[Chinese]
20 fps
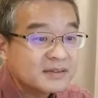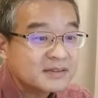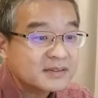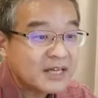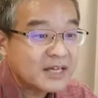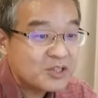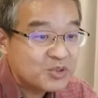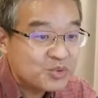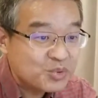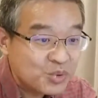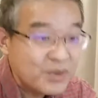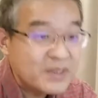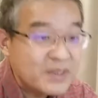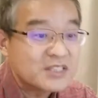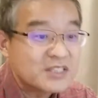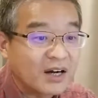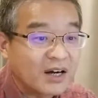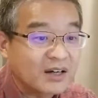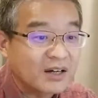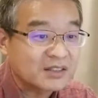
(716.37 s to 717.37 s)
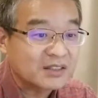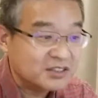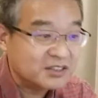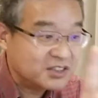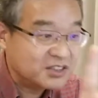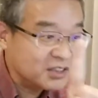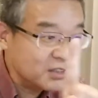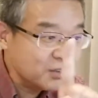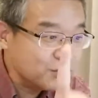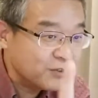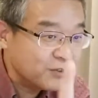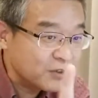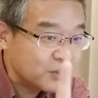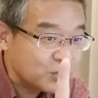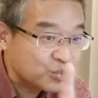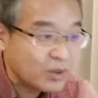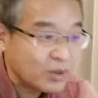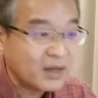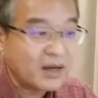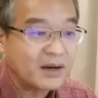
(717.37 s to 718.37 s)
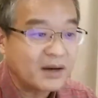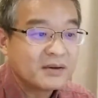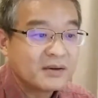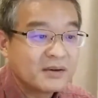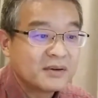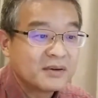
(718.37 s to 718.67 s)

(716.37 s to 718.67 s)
在舆论场上兴风作浪，